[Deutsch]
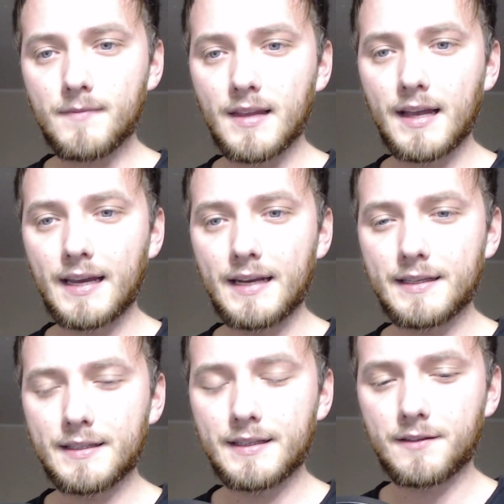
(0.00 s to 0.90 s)
erkenne
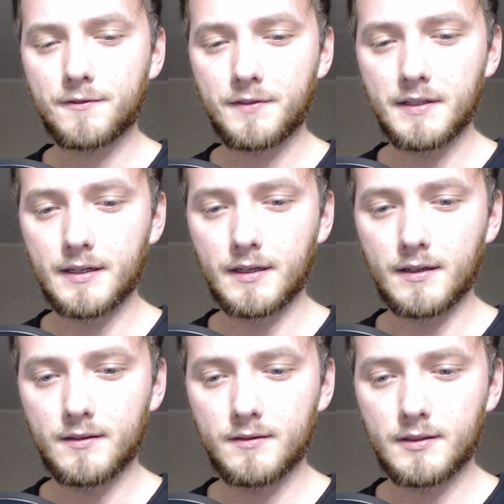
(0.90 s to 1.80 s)
ich nicht
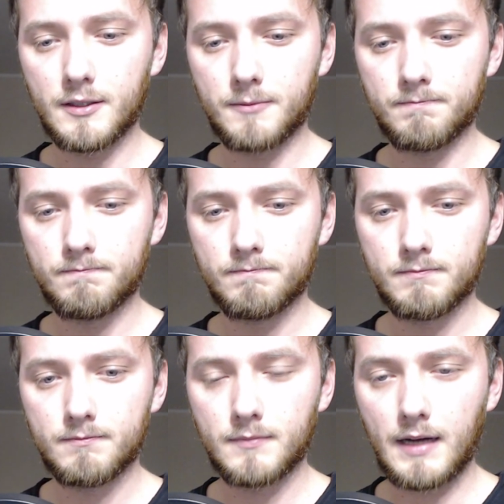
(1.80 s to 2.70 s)
viel ähm,
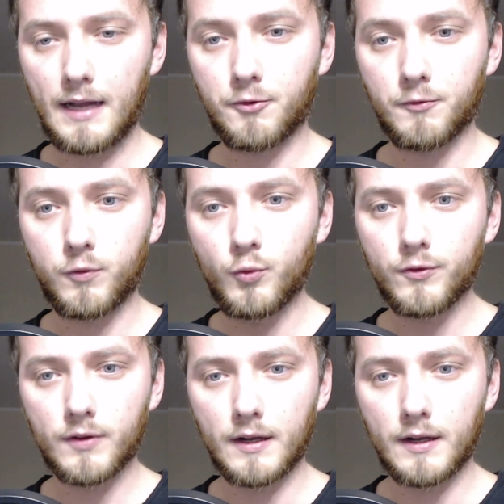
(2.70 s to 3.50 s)
Hand und Fuß.